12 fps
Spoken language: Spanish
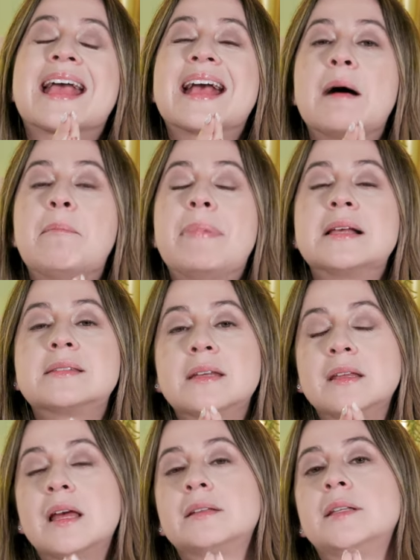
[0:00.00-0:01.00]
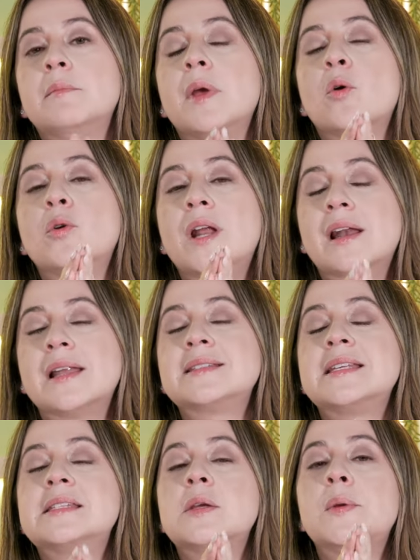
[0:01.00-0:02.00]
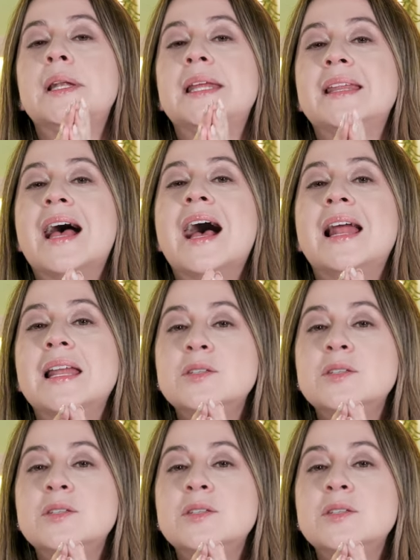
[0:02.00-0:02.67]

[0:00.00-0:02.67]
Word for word: capacidad de mejorar la sensibilidad a la